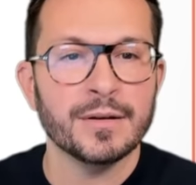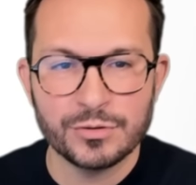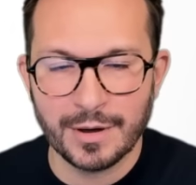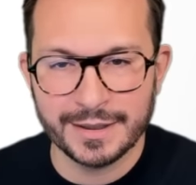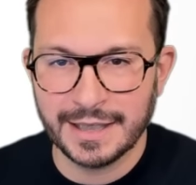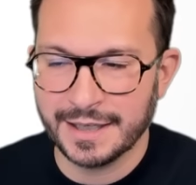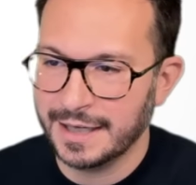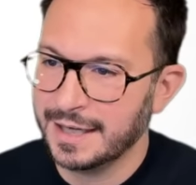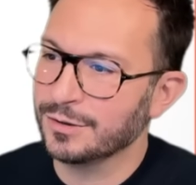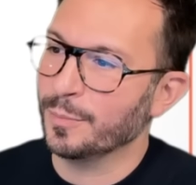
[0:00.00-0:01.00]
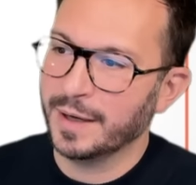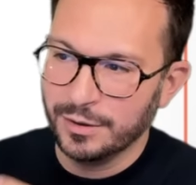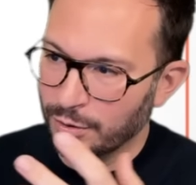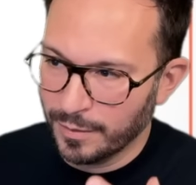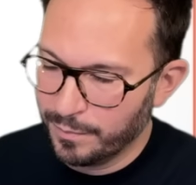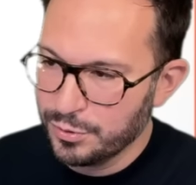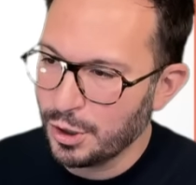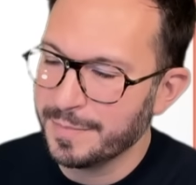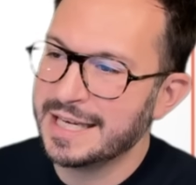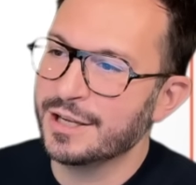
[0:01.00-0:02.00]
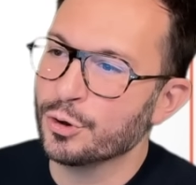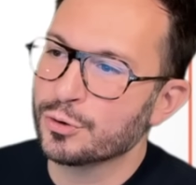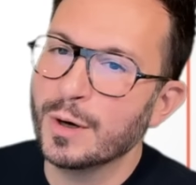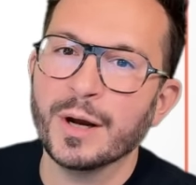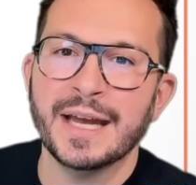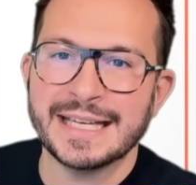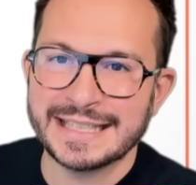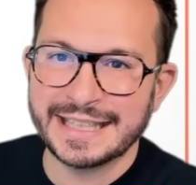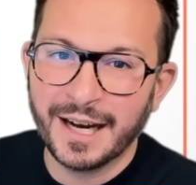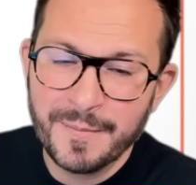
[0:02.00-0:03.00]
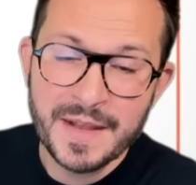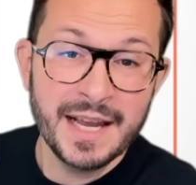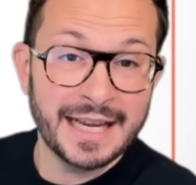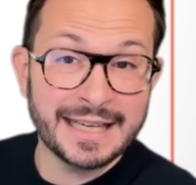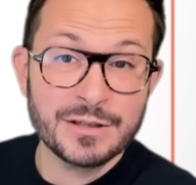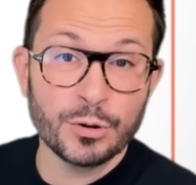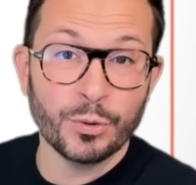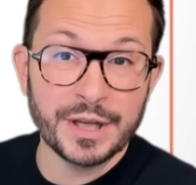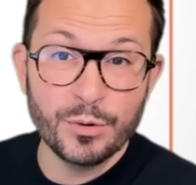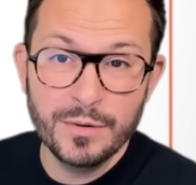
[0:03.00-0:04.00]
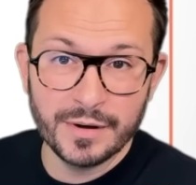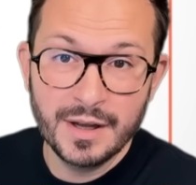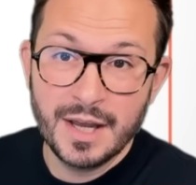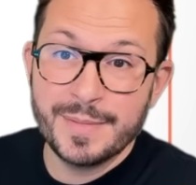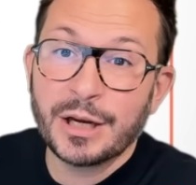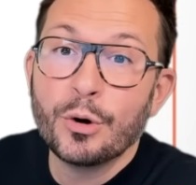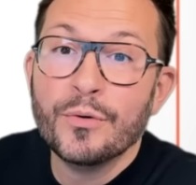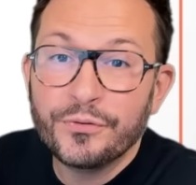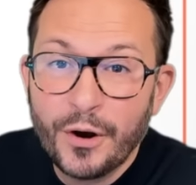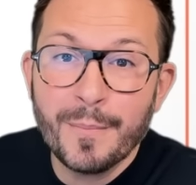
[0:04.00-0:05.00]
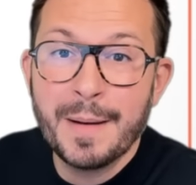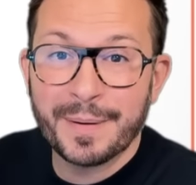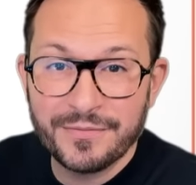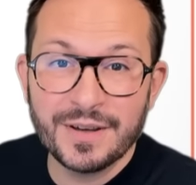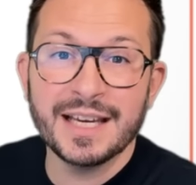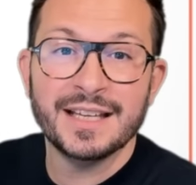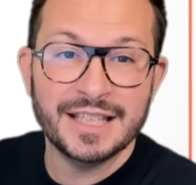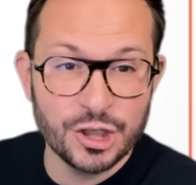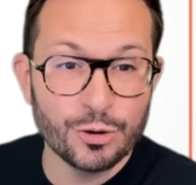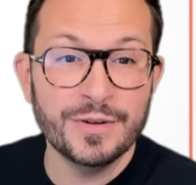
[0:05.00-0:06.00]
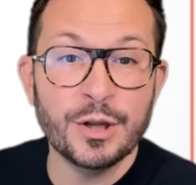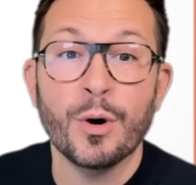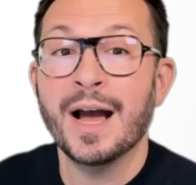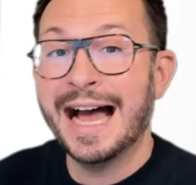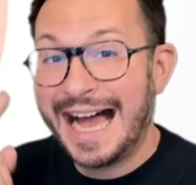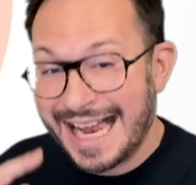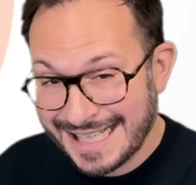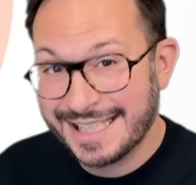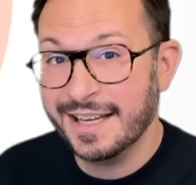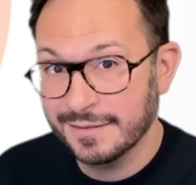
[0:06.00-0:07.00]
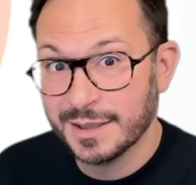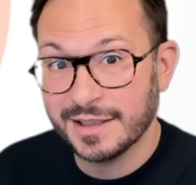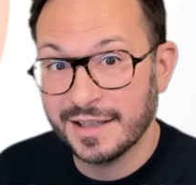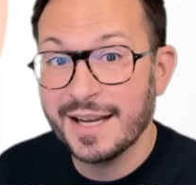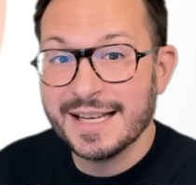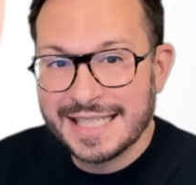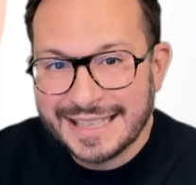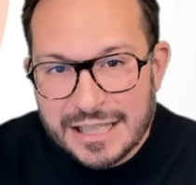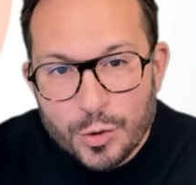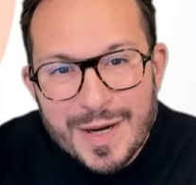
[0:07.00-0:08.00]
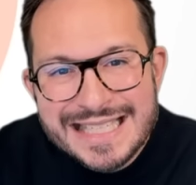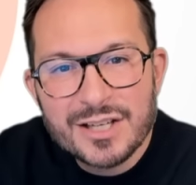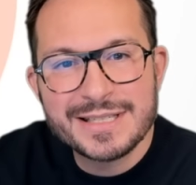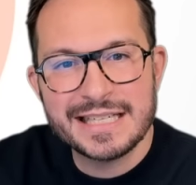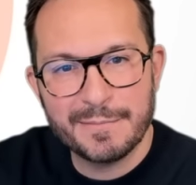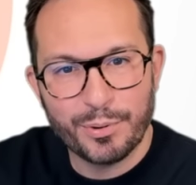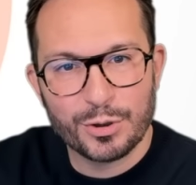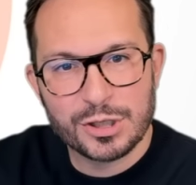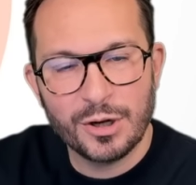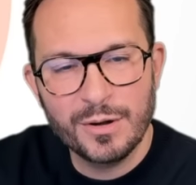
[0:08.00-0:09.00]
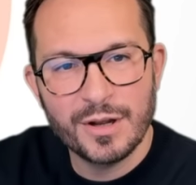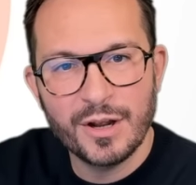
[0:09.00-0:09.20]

sur Internet auprès de plusieurs milliers de joueurs, etc. Et qu'est-ce que l'on découvre Eh bien que le format préféré des jeux vidéo achetés, c'est à 67%